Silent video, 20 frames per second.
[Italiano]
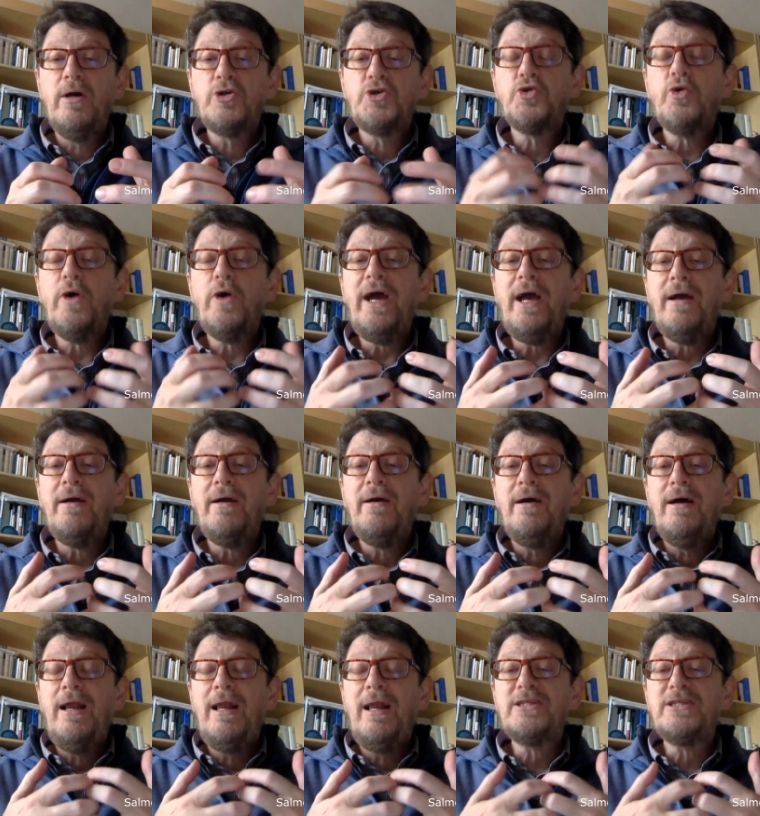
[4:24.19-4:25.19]
cioè
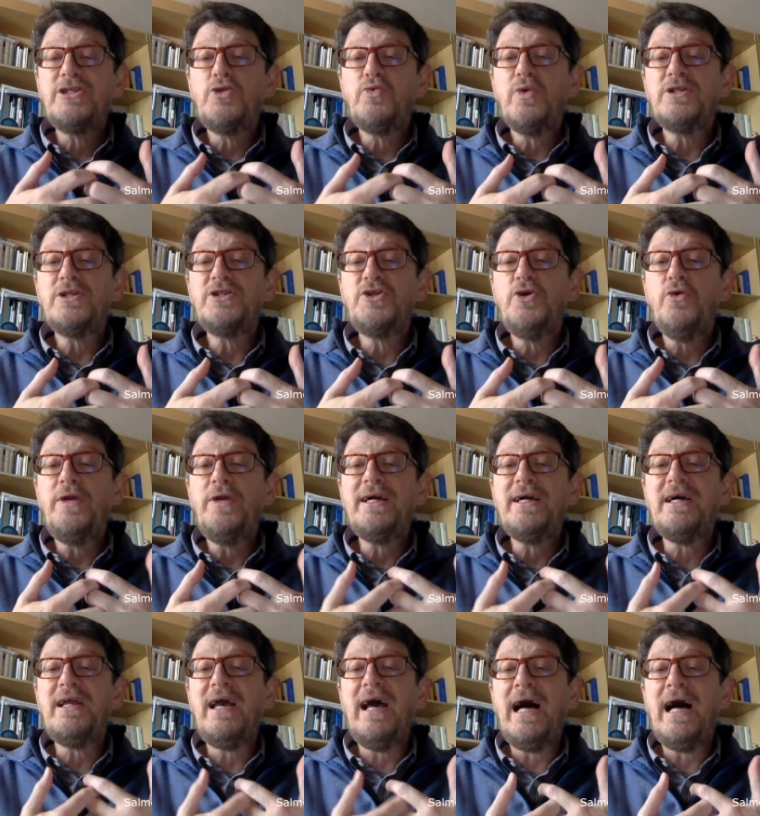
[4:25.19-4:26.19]
la situazione
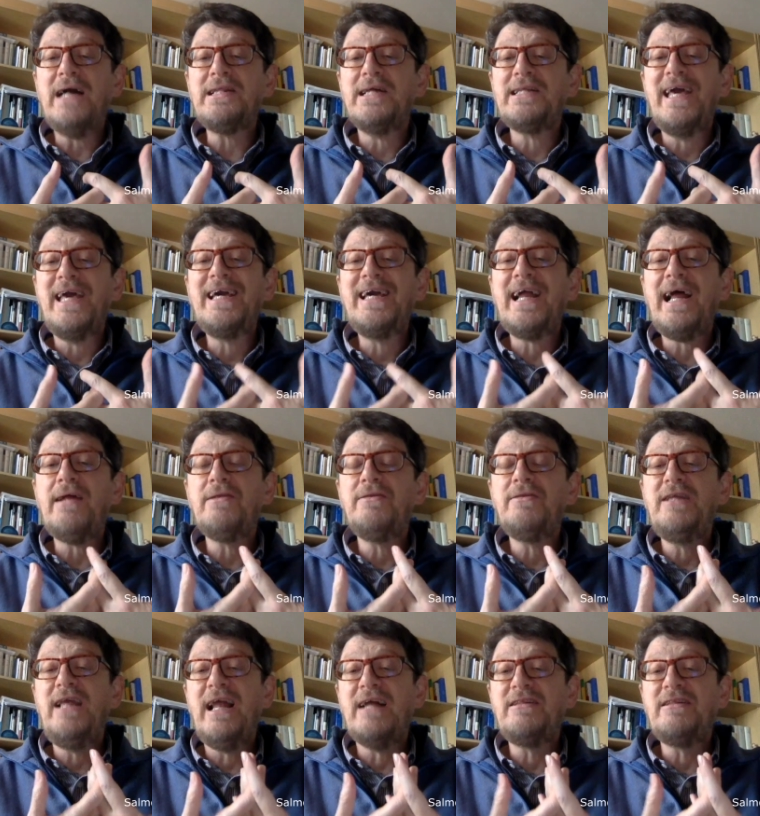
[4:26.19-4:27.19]
creata dai
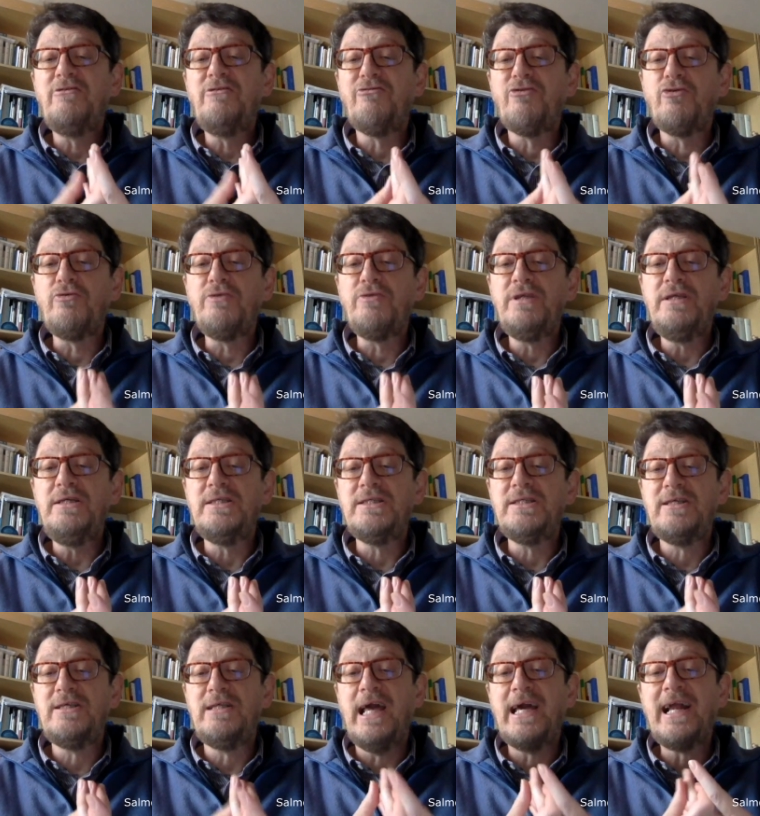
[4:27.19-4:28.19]
grandi
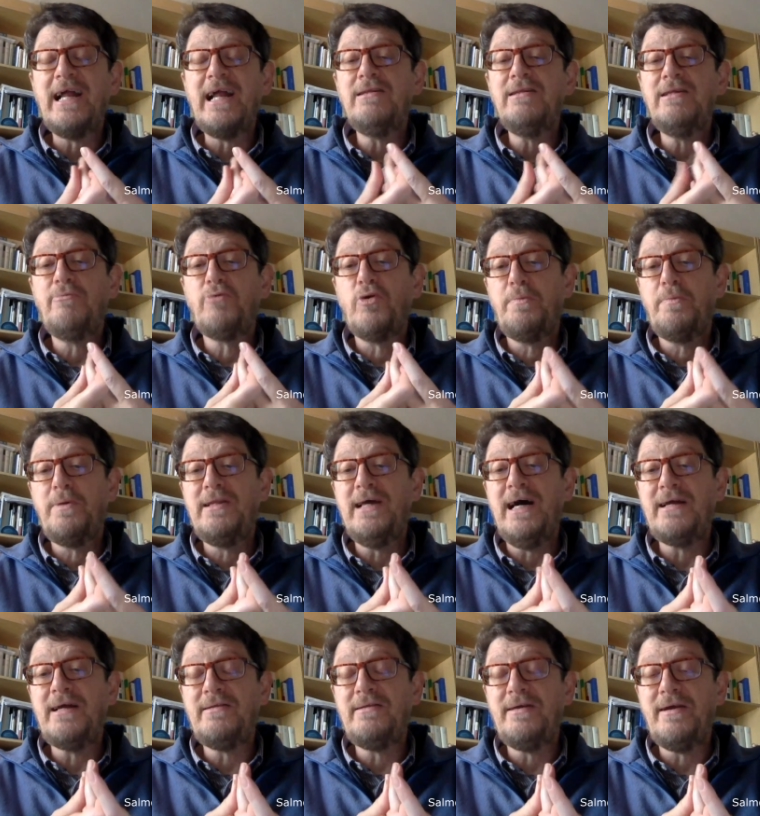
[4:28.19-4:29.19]
latifondisti, dai grandi
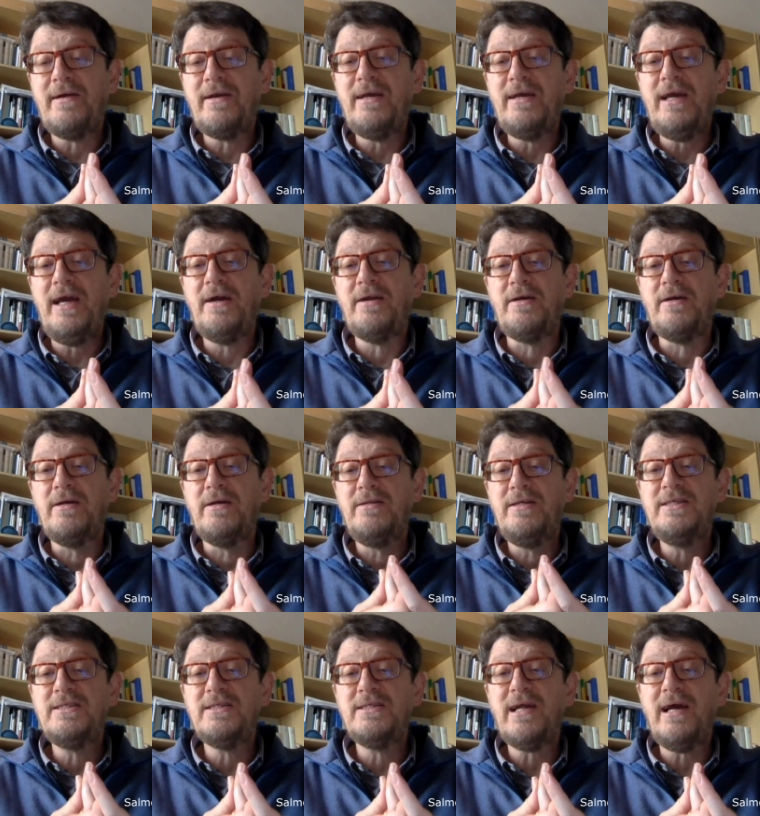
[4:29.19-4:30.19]
proprietari terrieri
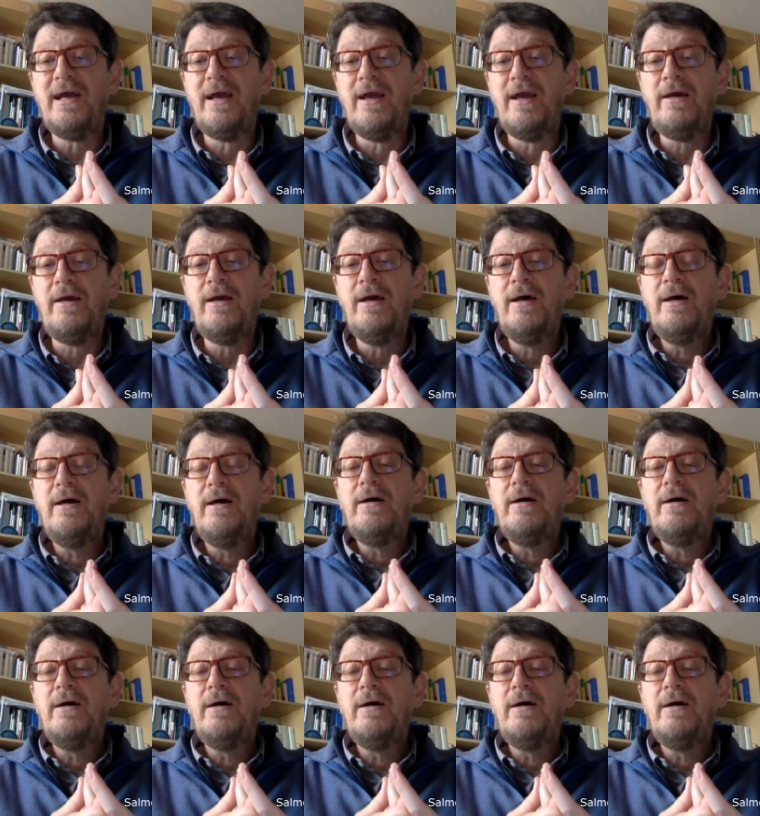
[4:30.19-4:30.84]
di Israele,